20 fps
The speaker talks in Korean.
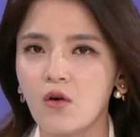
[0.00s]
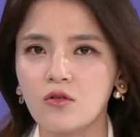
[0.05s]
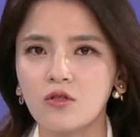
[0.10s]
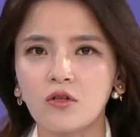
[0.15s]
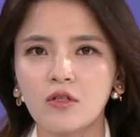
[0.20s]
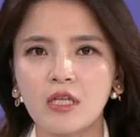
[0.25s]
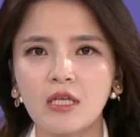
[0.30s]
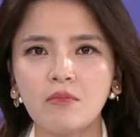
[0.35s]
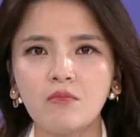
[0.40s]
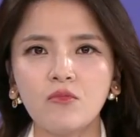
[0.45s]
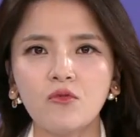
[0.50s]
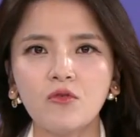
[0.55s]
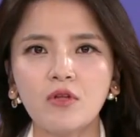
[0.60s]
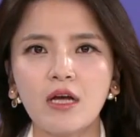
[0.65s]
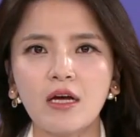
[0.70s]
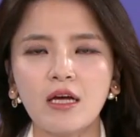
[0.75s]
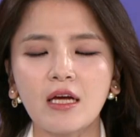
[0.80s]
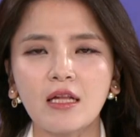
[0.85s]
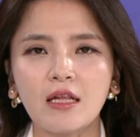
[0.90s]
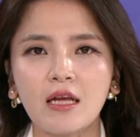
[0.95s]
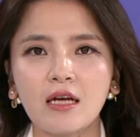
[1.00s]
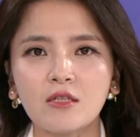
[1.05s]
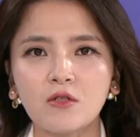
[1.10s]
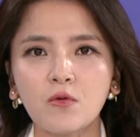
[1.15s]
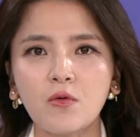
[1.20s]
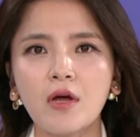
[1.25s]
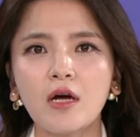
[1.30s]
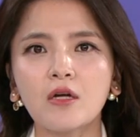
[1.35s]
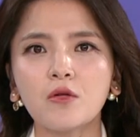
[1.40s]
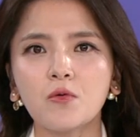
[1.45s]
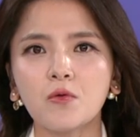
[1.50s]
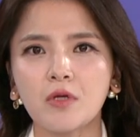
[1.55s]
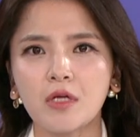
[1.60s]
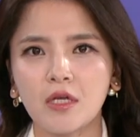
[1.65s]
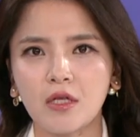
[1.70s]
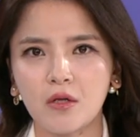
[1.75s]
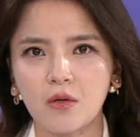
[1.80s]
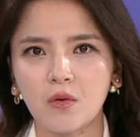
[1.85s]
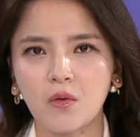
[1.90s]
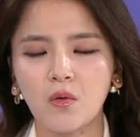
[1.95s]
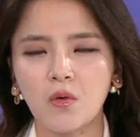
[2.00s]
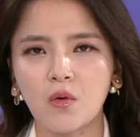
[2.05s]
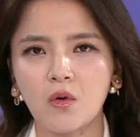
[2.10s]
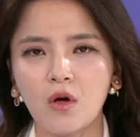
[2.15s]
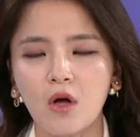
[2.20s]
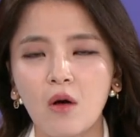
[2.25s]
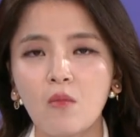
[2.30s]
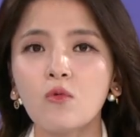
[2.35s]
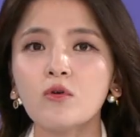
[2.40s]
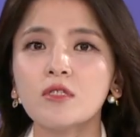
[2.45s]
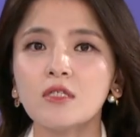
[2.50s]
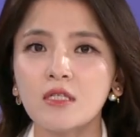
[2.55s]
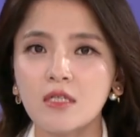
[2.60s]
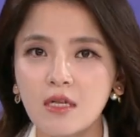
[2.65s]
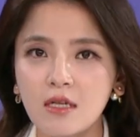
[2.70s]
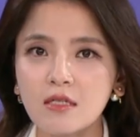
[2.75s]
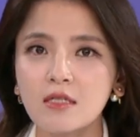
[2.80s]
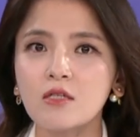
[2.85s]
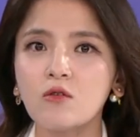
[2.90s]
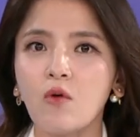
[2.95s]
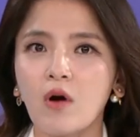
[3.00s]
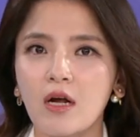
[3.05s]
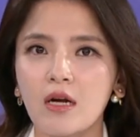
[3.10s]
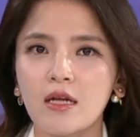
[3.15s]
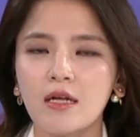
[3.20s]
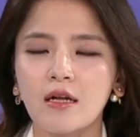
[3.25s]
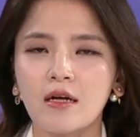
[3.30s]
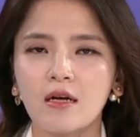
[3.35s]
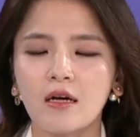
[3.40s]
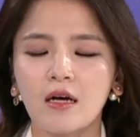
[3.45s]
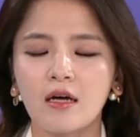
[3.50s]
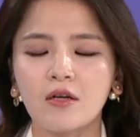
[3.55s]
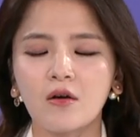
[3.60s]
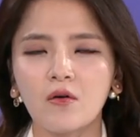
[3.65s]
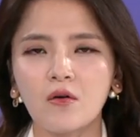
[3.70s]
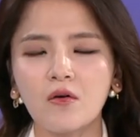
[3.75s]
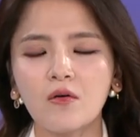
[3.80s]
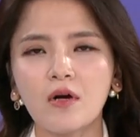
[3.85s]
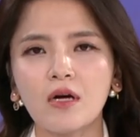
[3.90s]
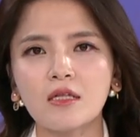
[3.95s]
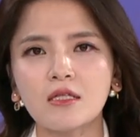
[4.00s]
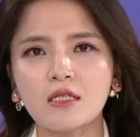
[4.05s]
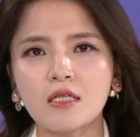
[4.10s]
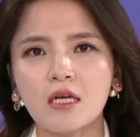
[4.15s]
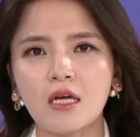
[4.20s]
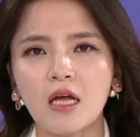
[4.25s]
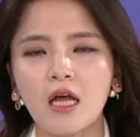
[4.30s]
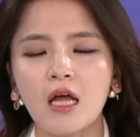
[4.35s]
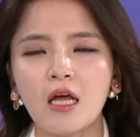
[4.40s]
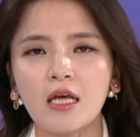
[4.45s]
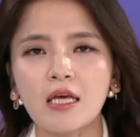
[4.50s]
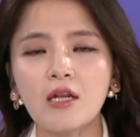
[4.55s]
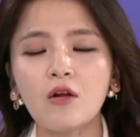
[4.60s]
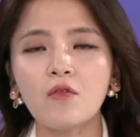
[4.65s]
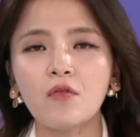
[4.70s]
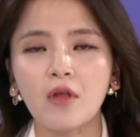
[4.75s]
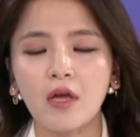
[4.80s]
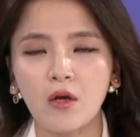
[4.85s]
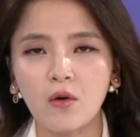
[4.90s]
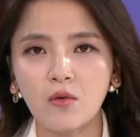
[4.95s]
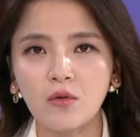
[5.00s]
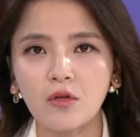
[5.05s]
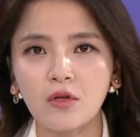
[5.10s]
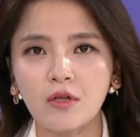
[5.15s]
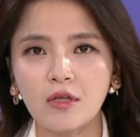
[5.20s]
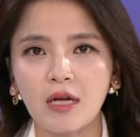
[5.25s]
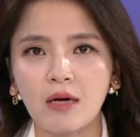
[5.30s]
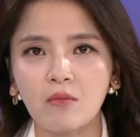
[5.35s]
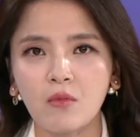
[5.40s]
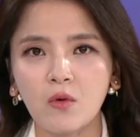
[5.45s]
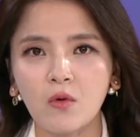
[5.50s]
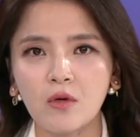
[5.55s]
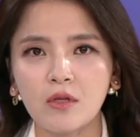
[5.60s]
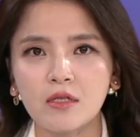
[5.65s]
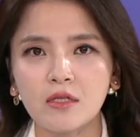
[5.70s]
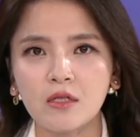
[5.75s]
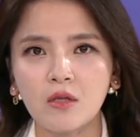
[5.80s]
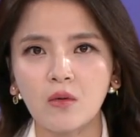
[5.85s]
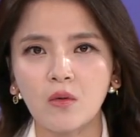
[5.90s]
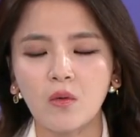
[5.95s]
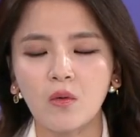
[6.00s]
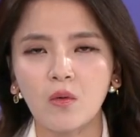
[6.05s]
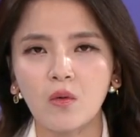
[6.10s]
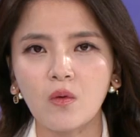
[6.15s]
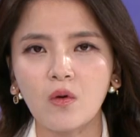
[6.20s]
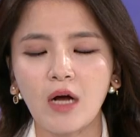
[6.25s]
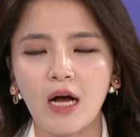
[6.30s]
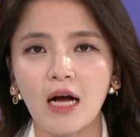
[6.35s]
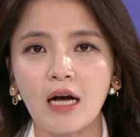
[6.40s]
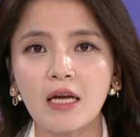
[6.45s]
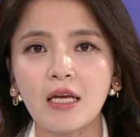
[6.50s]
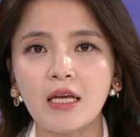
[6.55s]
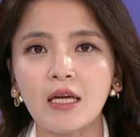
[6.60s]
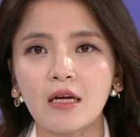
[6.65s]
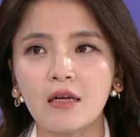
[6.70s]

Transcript: 어떤 인문학에 대한 소양도 기르고 뭐 스트레스 관리랄까 여러 가지 이런 내용들을 담고 있었고 네, 강의... 인생을